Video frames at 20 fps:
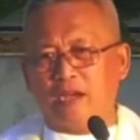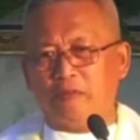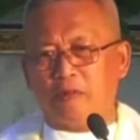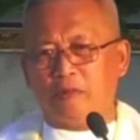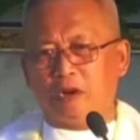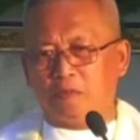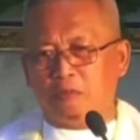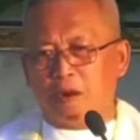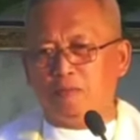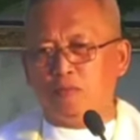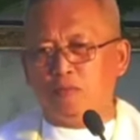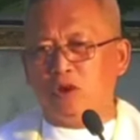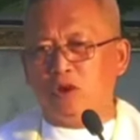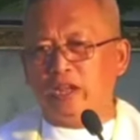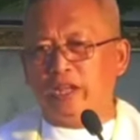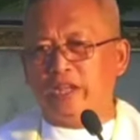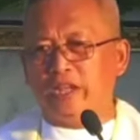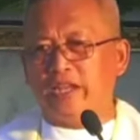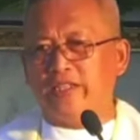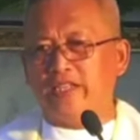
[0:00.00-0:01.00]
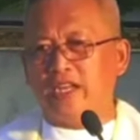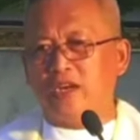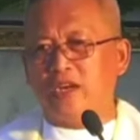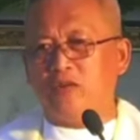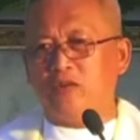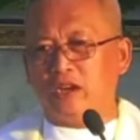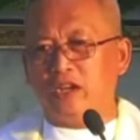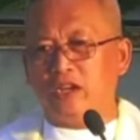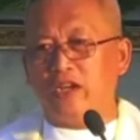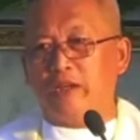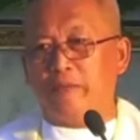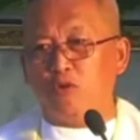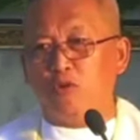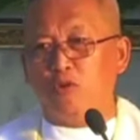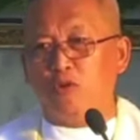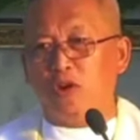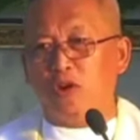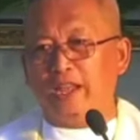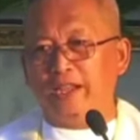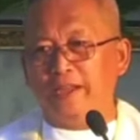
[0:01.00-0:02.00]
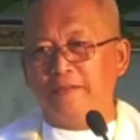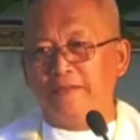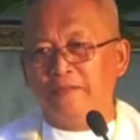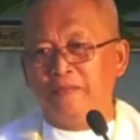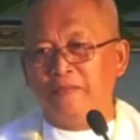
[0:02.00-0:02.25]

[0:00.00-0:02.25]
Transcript: kay magpapulig siya, wag yun, ipulig.